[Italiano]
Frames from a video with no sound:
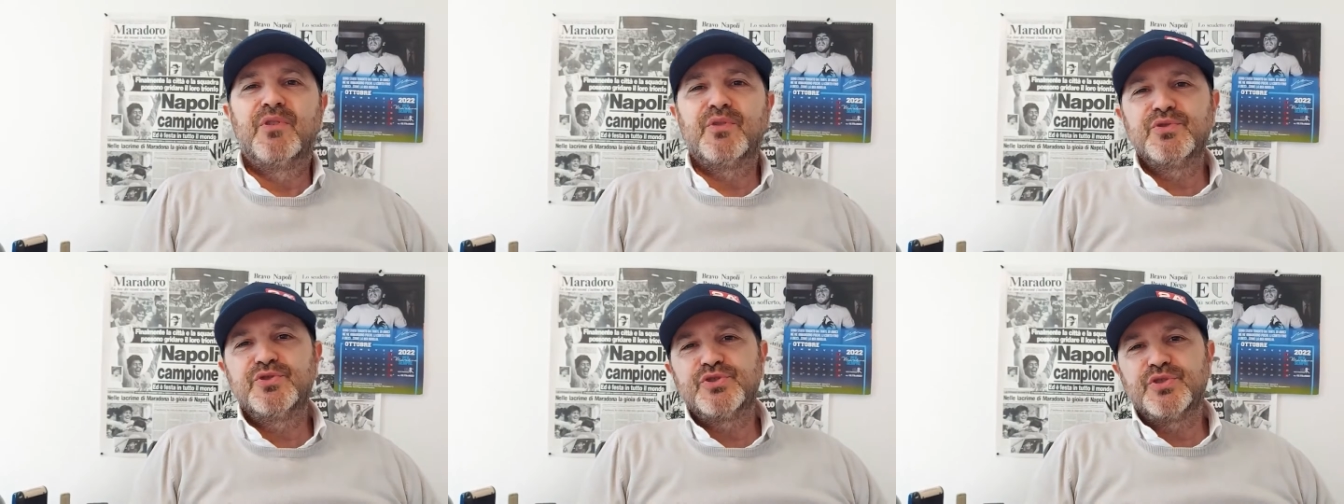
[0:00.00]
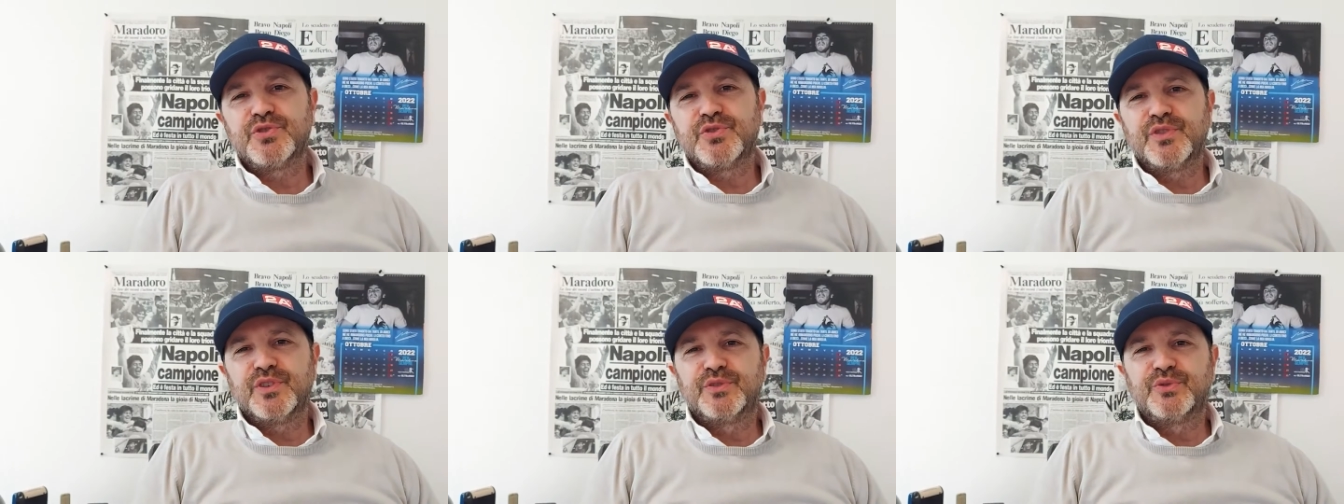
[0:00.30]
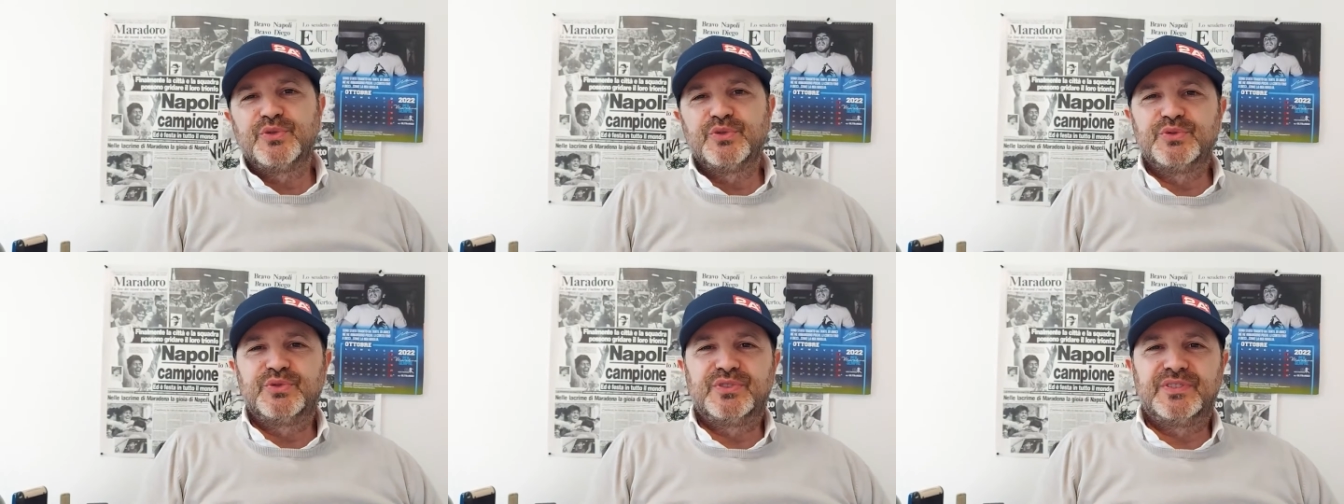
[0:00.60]
Buongiorno a
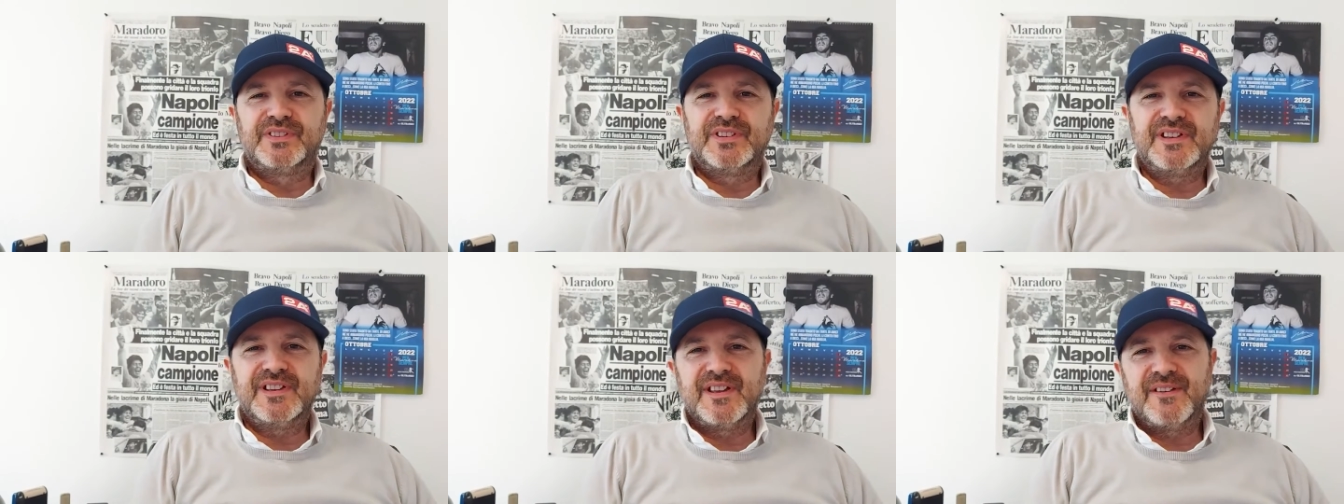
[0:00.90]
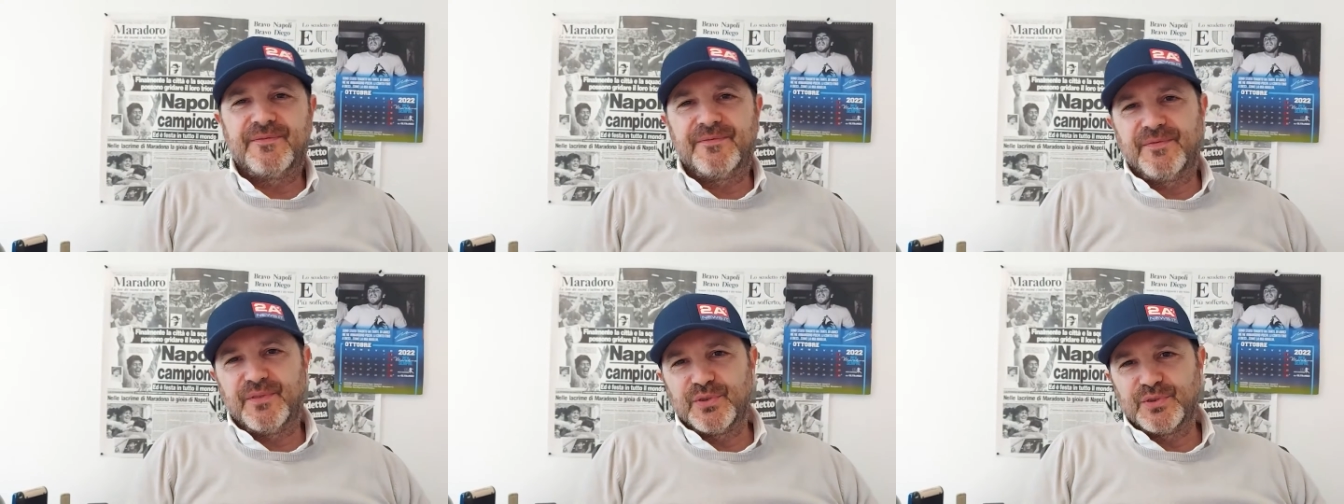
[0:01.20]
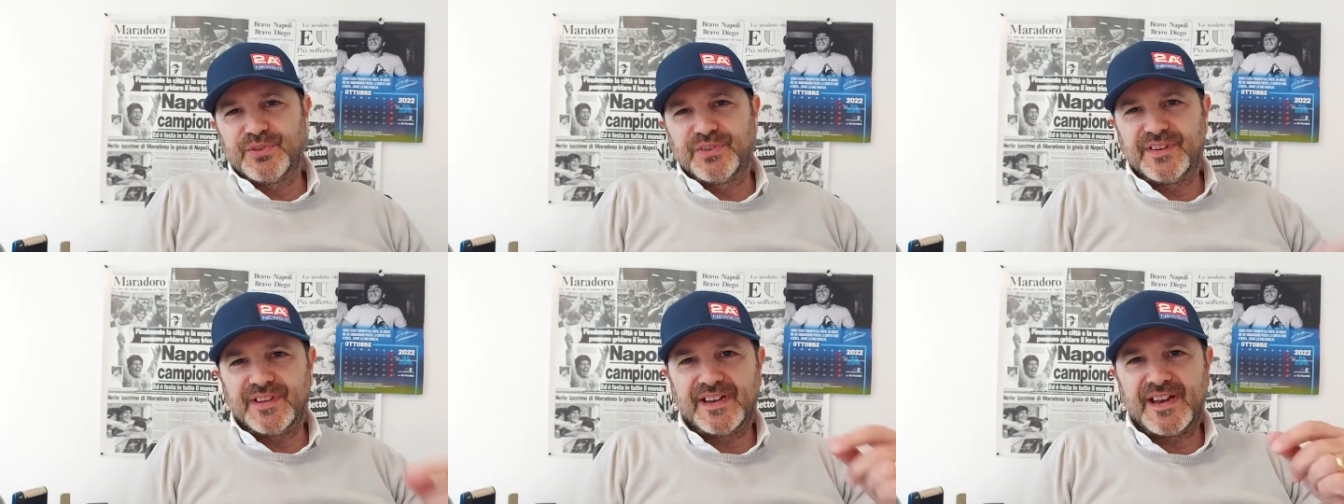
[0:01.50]
tutti e
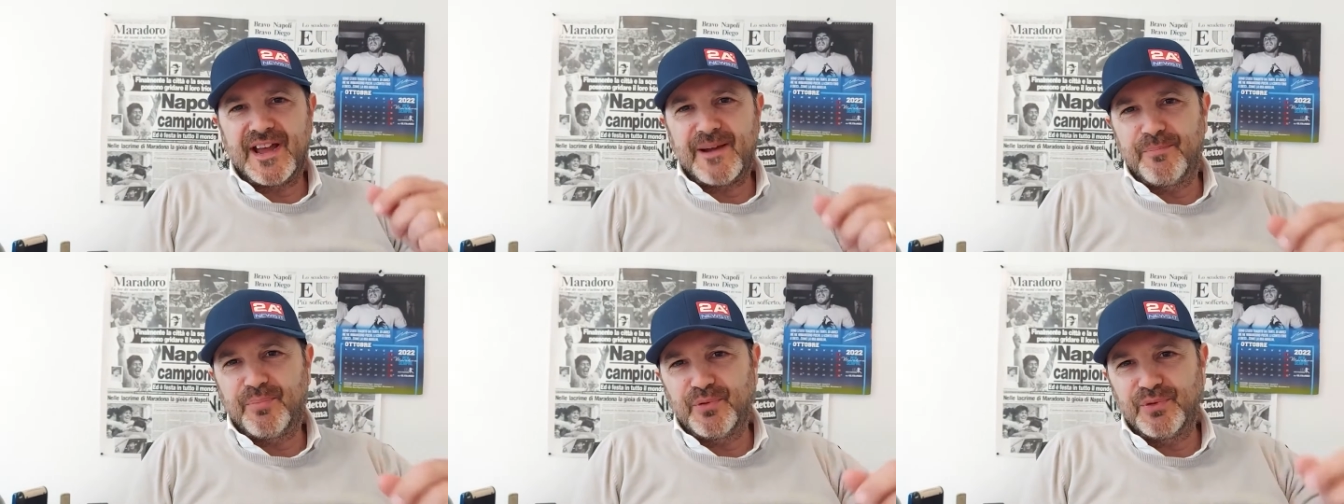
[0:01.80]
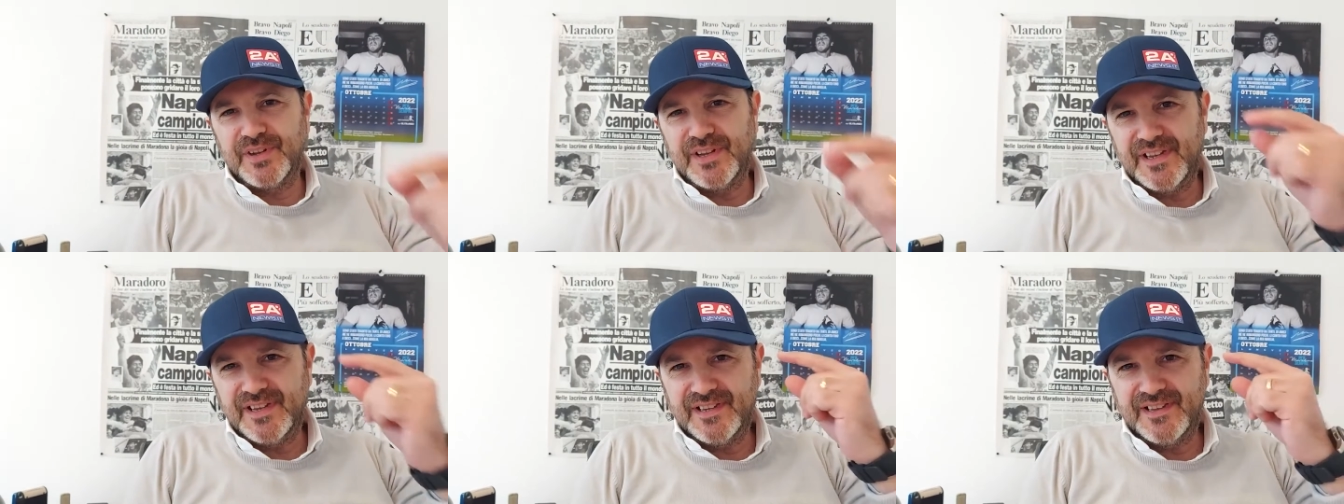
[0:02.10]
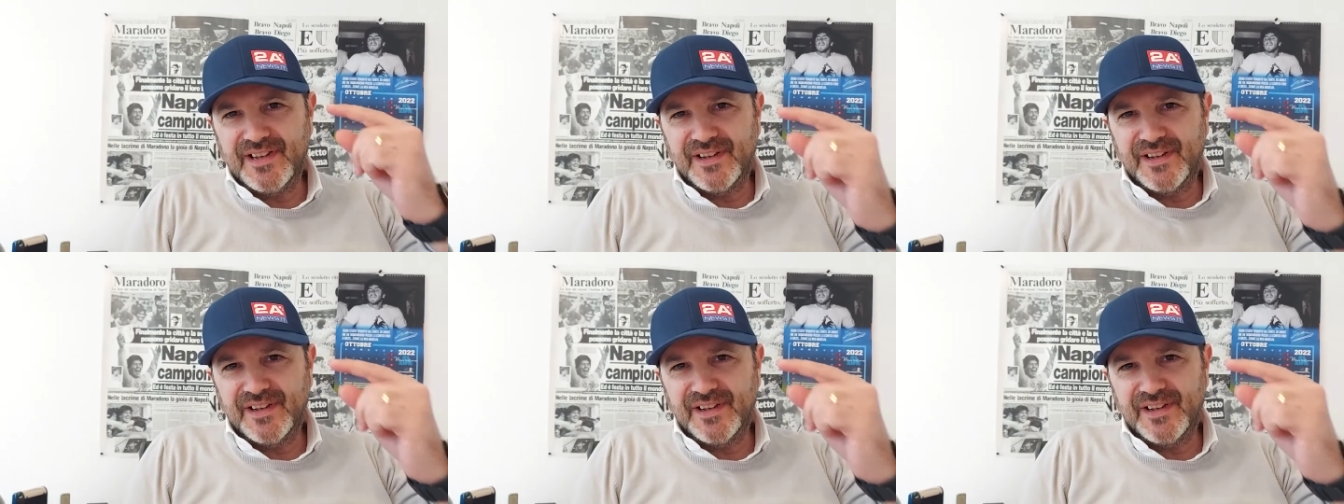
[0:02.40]
forza Napoli